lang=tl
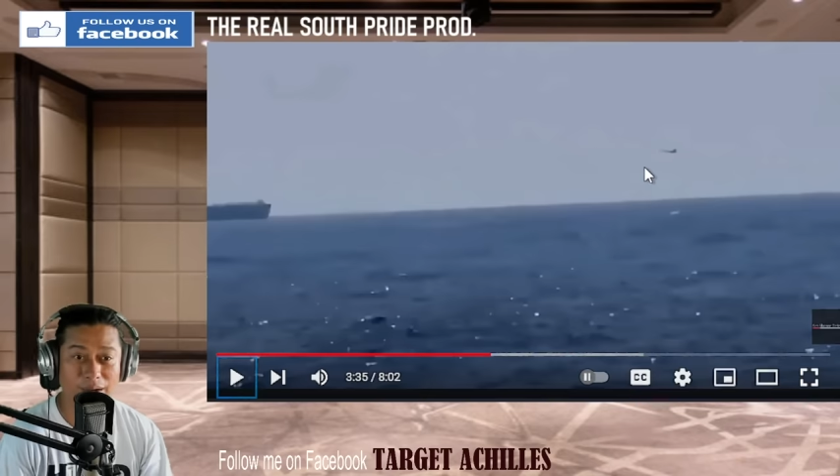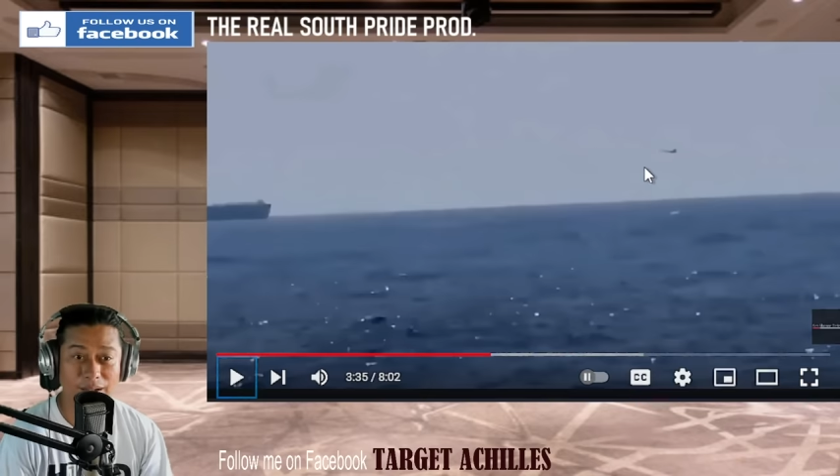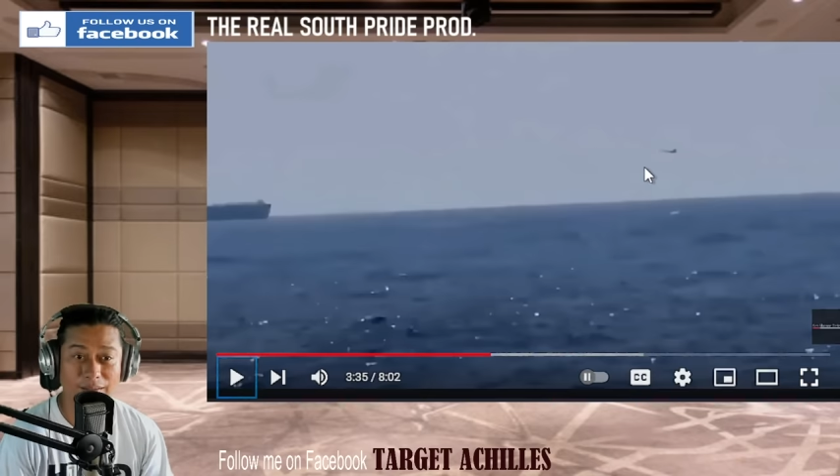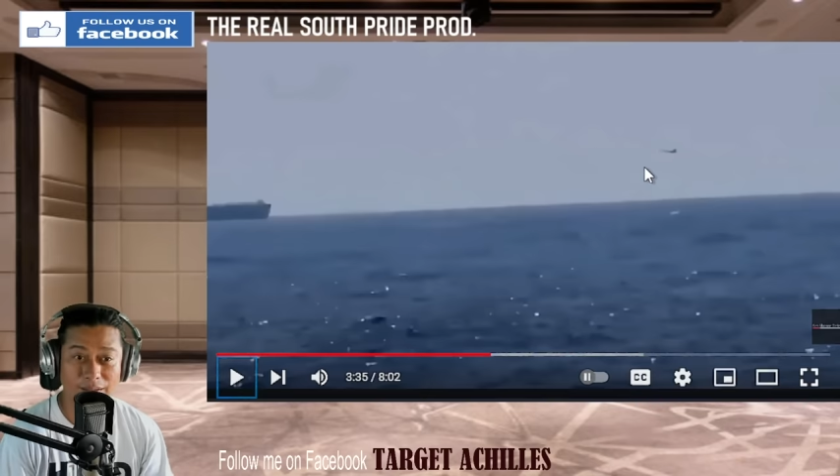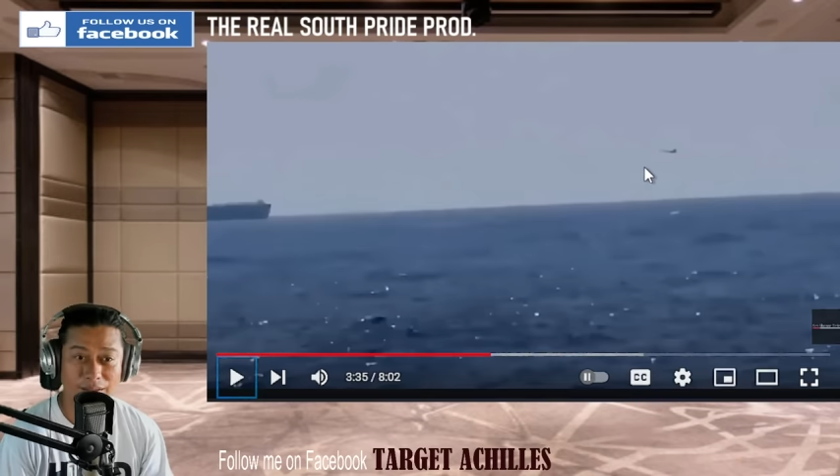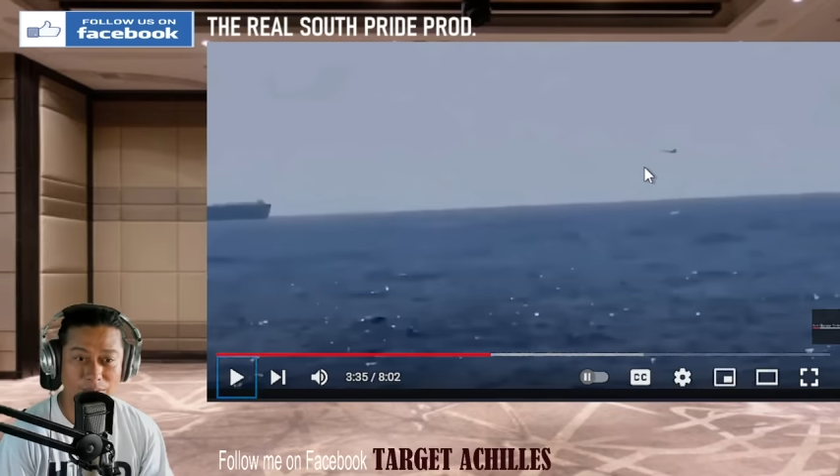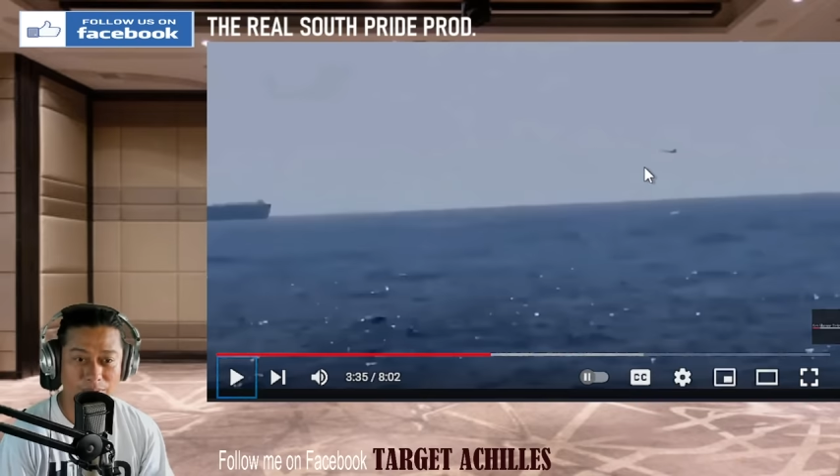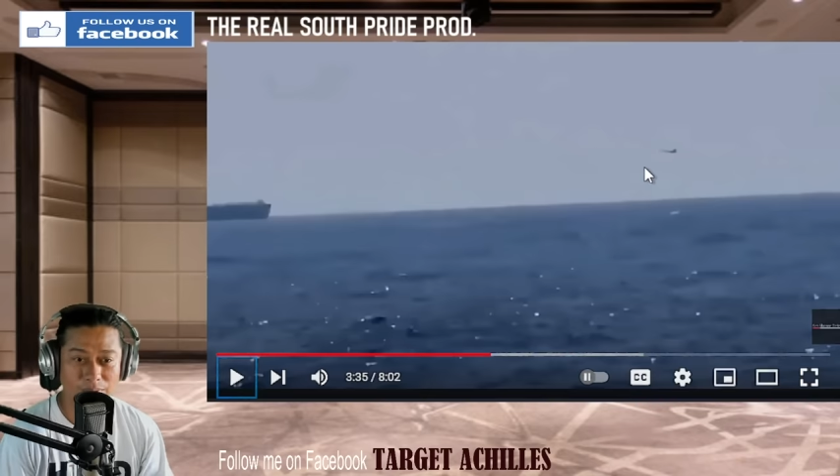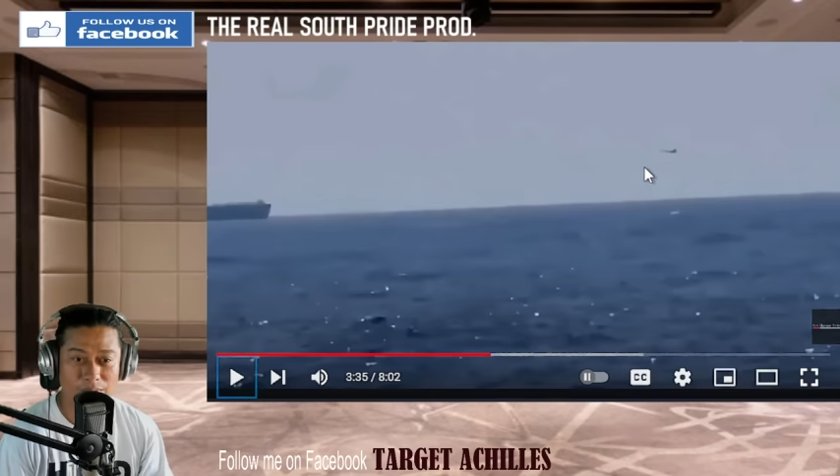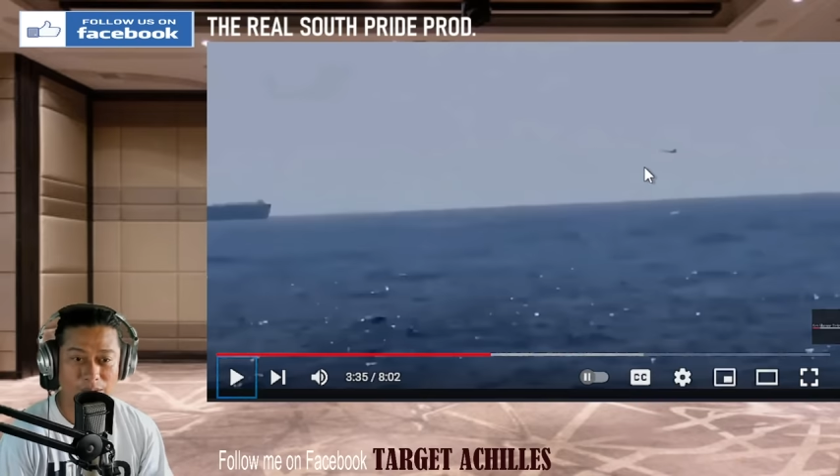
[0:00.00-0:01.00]
karagatan
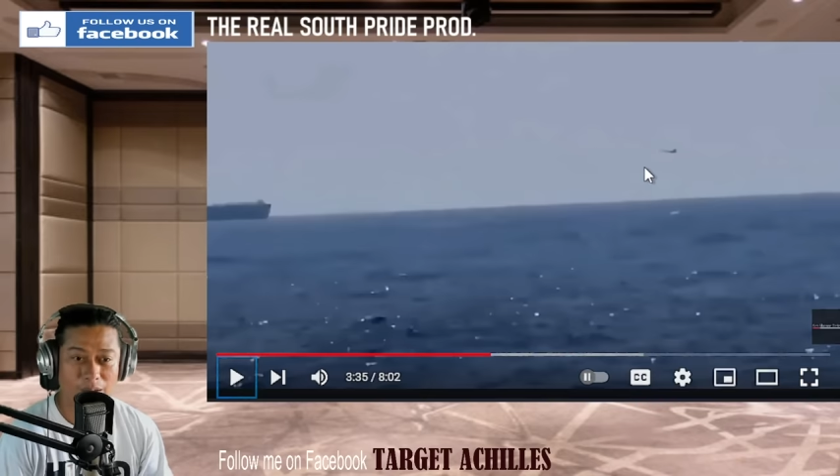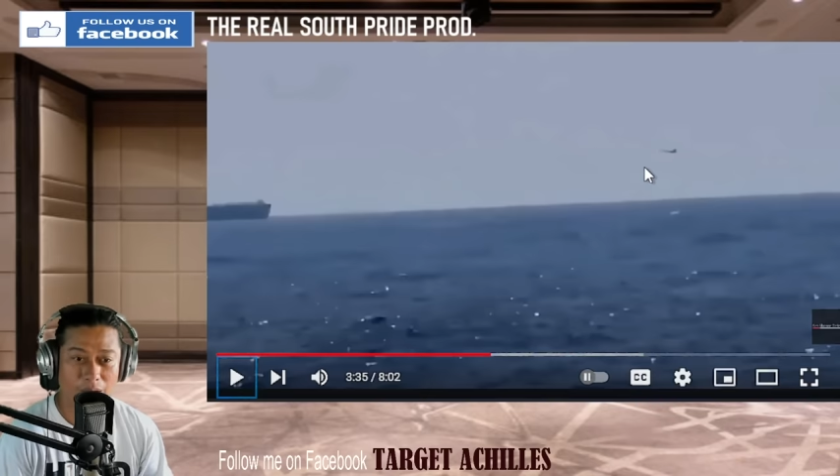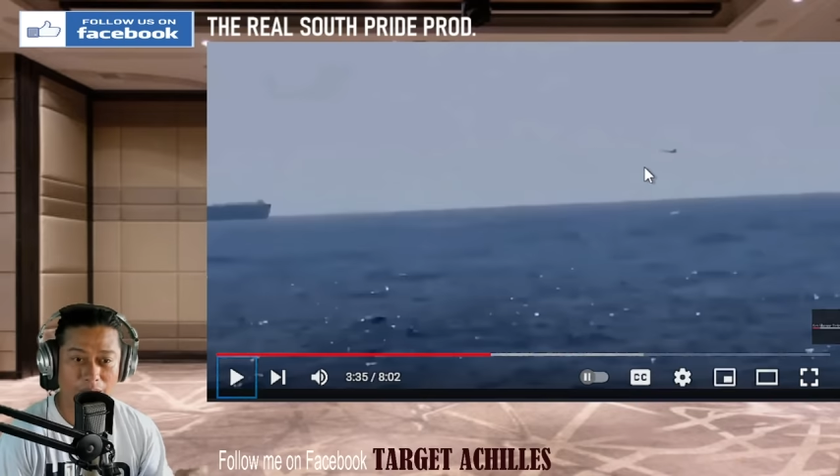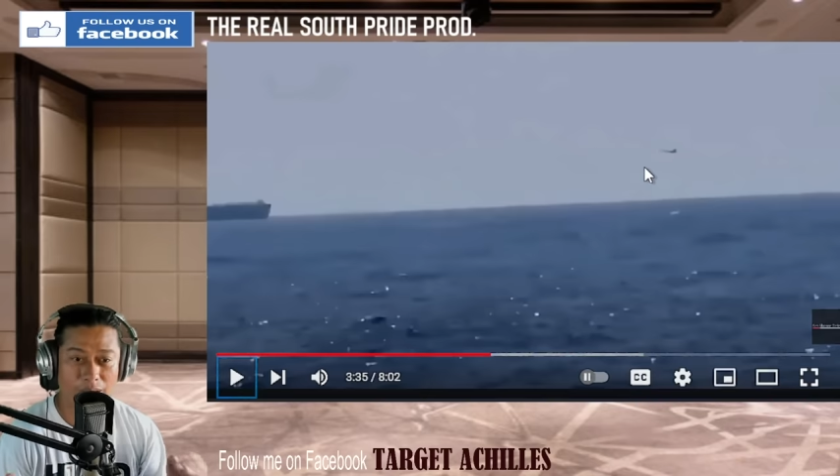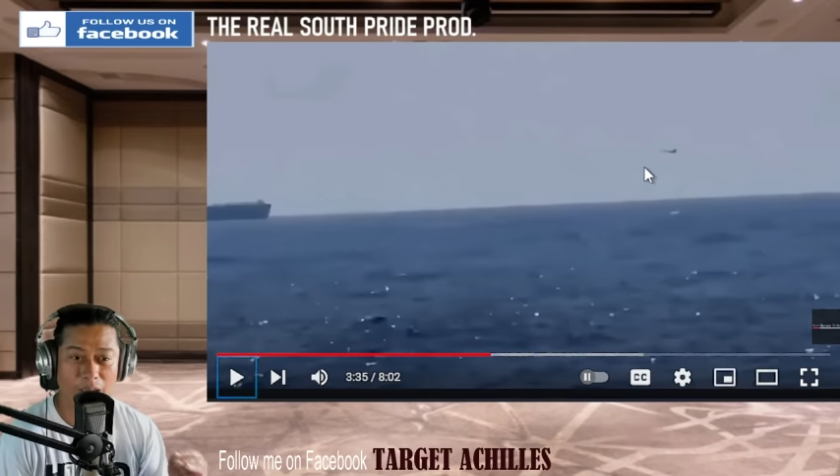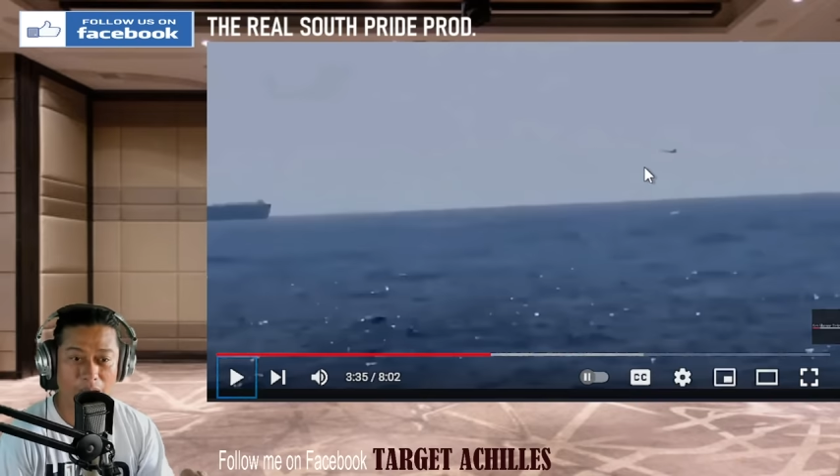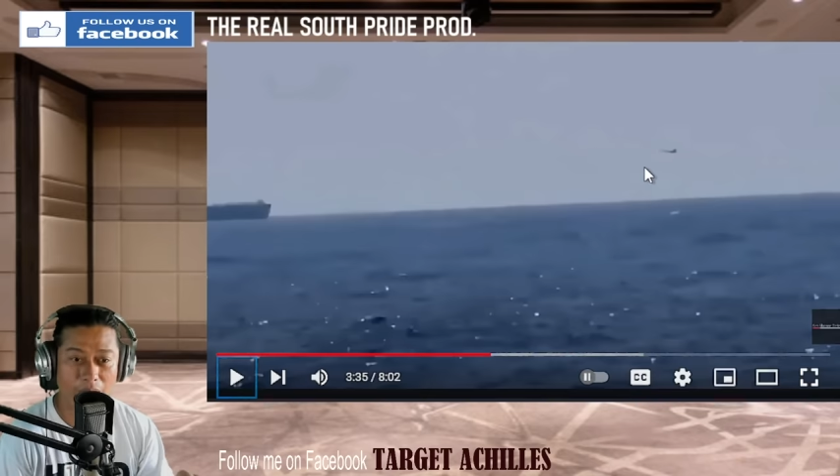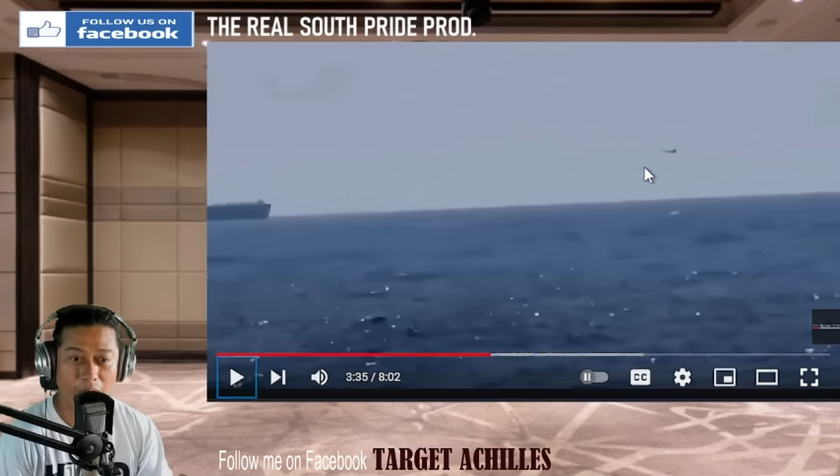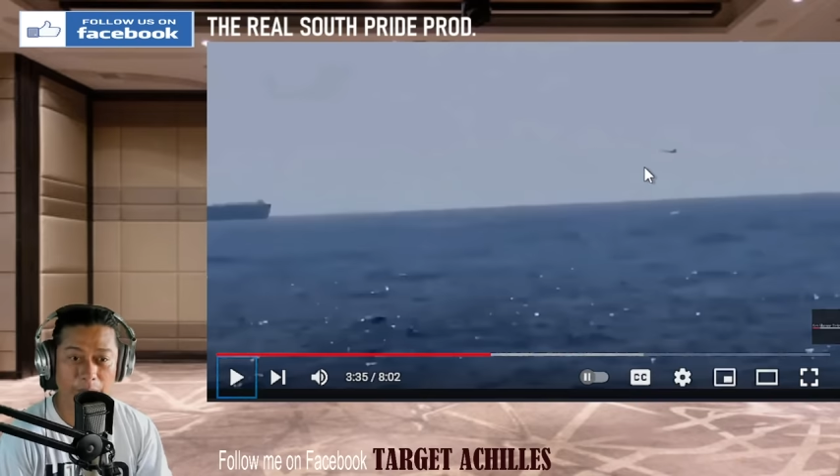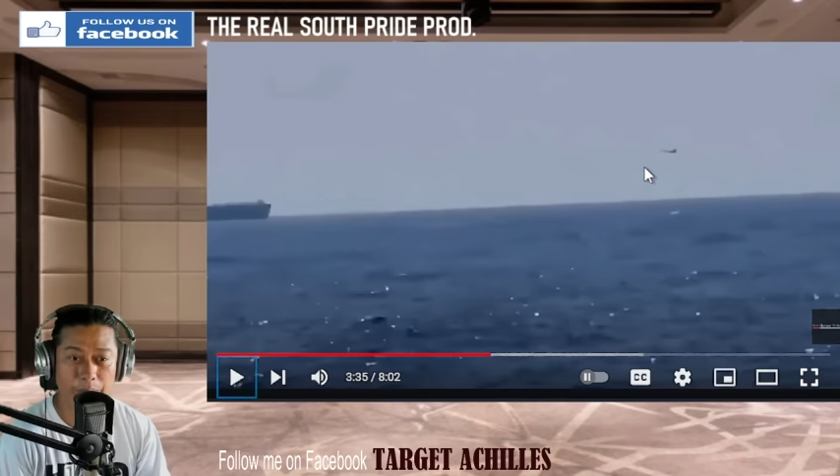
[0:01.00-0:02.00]
ito. At
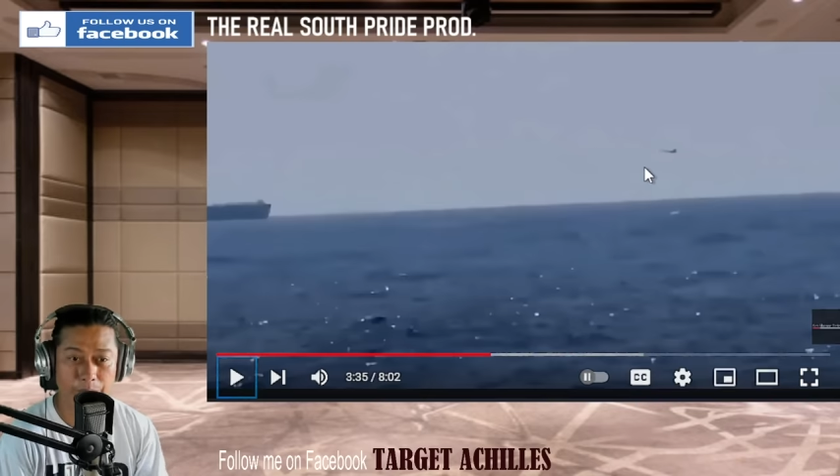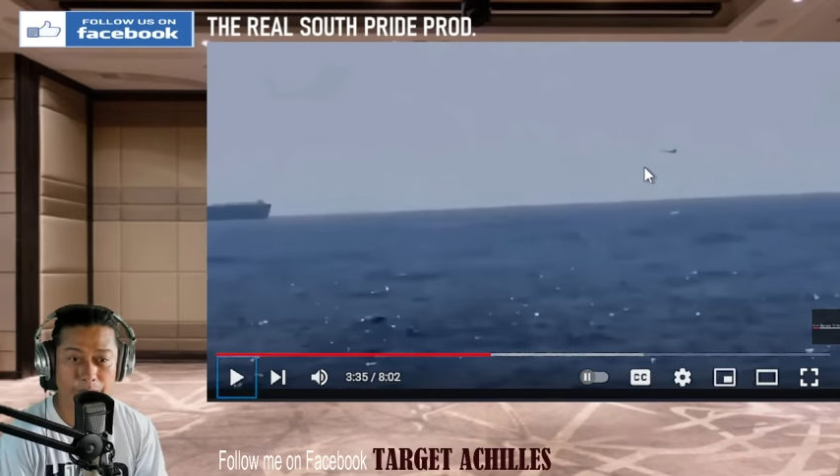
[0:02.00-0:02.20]
ang uh,